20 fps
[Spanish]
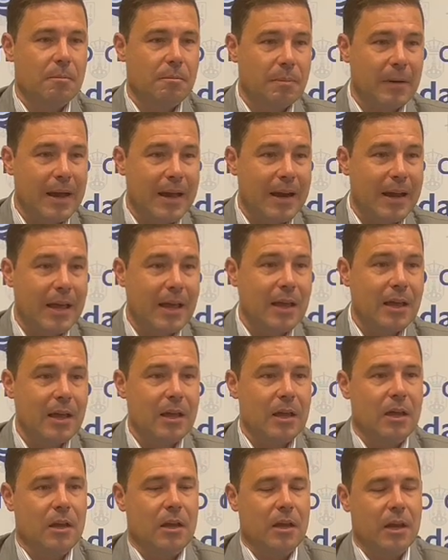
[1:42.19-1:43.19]

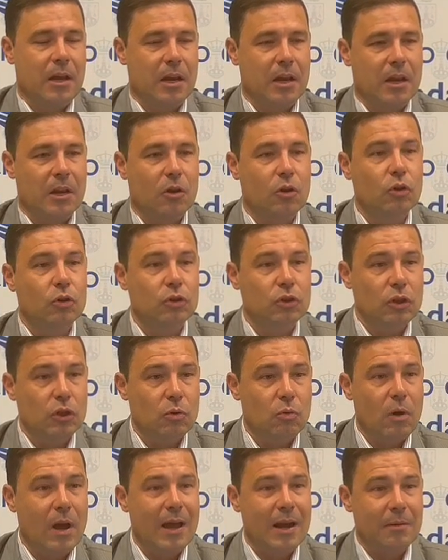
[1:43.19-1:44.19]
para eh,
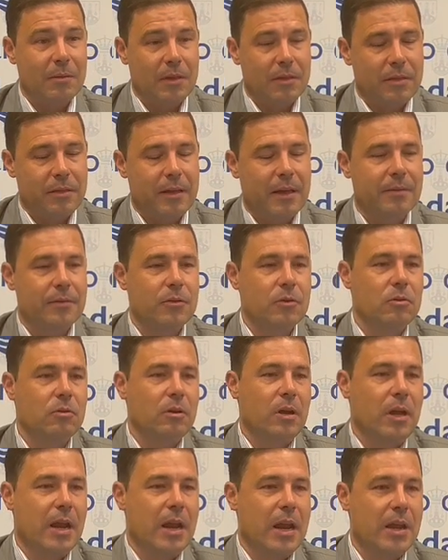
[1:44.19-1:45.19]
continuar
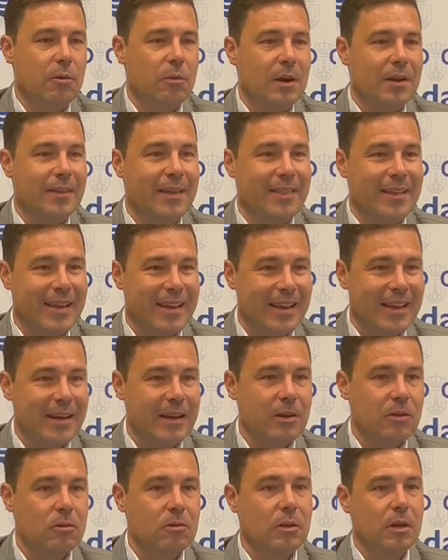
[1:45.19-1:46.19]
avanzando en la igualdad de
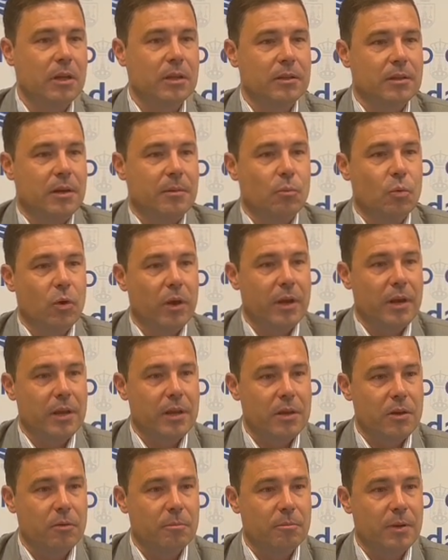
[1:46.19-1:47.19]
género entre mujeres
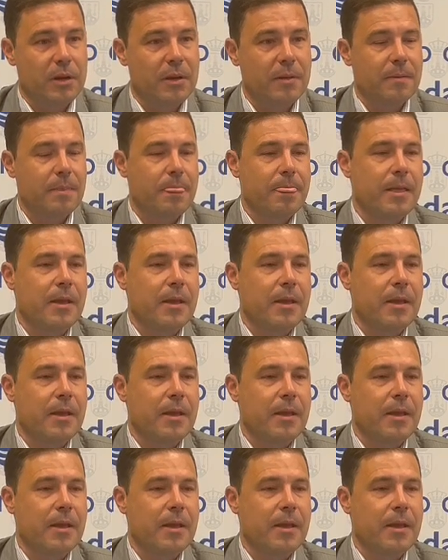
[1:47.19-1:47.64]
y hombres,